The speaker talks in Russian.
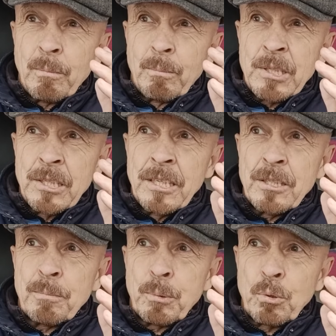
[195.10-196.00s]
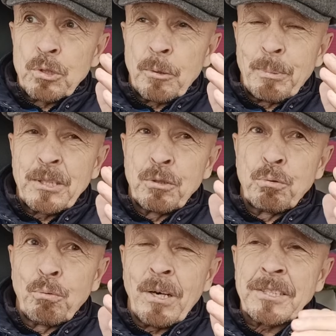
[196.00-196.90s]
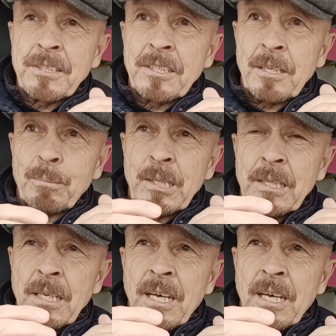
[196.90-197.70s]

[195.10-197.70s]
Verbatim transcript: мышление просто по ситуации, как бы